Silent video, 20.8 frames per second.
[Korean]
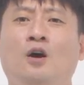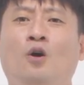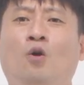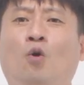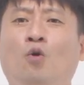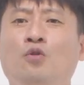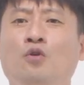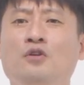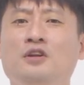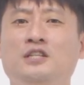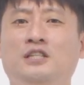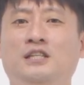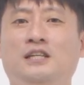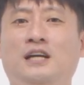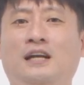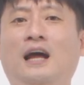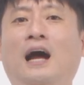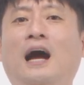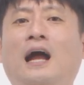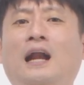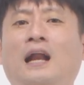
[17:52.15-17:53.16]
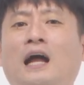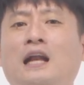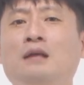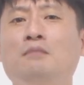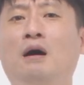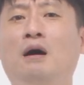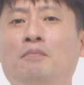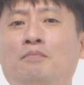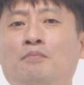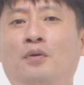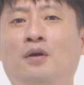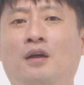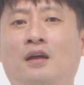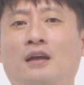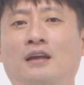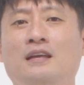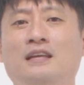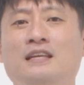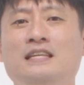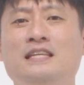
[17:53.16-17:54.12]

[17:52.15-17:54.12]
오늘 이 시간 하나님 앞에